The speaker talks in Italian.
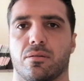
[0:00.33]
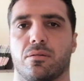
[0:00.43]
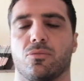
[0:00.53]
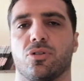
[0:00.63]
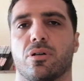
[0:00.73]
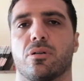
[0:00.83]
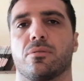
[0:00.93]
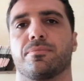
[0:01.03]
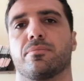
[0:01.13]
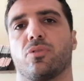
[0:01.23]

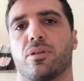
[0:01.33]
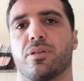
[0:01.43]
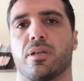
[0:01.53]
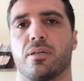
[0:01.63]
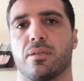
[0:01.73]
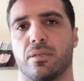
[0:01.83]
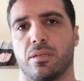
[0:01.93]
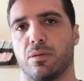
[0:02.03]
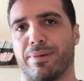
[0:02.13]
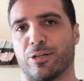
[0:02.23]
Buongiorno, buonasera,
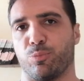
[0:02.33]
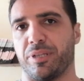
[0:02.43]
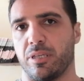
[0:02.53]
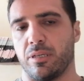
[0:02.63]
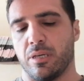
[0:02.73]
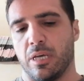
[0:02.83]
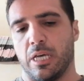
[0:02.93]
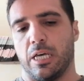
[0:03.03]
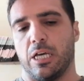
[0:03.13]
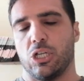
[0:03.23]
Marco PT
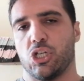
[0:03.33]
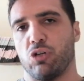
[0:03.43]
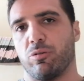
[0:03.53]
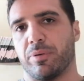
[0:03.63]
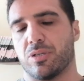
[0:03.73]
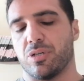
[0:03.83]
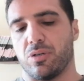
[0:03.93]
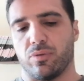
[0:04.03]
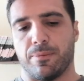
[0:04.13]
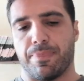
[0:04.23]

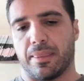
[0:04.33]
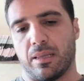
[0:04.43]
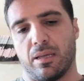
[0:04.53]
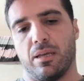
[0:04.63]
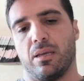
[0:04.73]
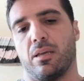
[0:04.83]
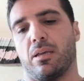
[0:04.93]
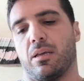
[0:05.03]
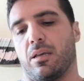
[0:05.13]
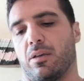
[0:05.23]
5x5.
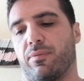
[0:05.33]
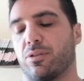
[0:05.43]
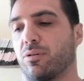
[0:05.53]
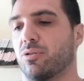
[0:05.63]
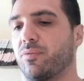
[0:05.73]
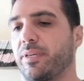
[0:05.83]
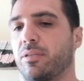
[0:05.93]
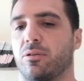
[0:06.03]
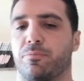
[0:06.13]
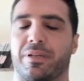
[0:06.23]
Faccio questo
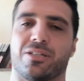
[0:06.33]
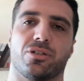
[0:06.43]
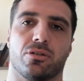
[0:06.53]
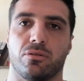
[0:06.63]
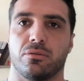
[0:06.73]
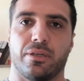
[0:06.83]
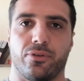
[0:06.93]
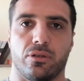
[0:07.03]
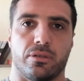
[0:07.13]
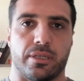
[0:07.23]
video per la seconda
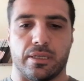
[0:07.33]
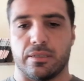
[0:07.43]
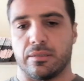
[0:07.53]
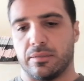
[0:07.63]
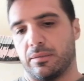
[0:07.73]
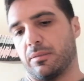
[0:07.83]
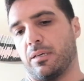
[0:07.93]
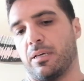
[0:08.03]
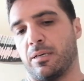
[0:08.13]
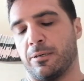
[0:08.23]
volta.
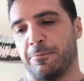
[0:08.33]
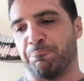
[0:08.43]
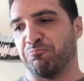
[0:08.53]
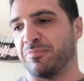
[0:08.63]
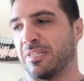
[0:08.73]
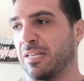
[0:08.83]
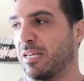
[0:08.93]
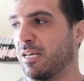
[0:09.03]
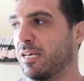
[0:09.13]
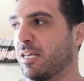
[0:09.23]
Uh,
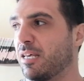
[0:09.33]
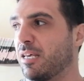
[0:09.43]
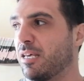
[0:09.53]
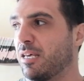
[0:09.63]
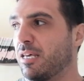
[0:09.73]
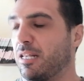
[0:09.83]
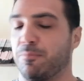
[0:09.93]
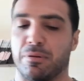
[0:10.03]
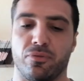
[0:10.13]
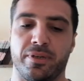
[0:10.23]
il
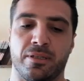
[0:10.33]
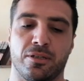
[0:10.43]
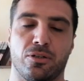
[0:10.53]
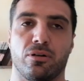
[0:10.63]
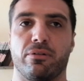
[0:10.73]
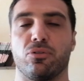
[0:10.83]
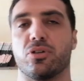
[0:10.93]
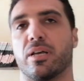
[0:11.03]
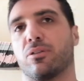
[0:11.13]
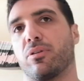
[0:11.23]
primo video lo avevo
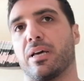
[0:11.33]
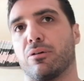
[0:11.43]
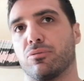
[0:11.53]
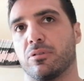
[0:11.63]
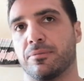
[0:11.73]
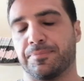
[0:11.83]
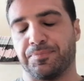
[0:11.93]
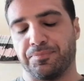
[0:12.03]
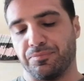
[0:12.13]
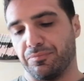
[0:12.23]
girato in auto,
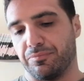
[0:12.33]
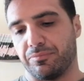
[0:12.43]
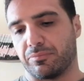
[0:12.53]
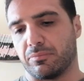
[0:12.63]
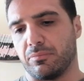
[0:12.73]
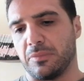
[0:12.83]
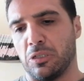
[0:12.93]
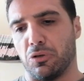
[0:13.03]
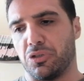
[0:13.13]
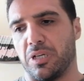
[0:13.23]

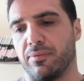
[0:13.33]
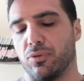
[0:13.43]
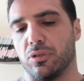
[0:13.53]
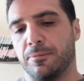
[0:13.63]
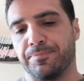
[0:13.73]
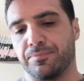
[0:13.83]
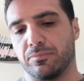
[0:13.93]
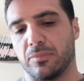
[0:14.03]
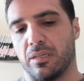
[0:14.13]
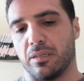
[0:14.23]
così al volo,
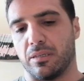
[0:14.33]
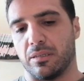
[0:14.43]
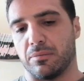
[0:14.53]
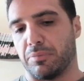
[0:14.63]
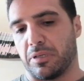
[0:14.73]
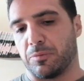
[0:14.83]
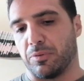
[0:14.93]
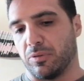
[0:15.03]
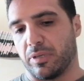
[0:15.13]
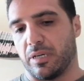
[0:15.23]
eh, per
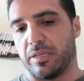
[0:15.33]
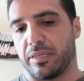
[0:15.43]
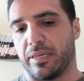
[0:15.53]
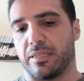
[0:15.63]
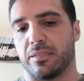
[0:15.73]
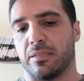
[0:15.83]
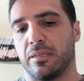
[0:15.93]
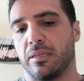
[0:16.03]
rispondere alle richieste.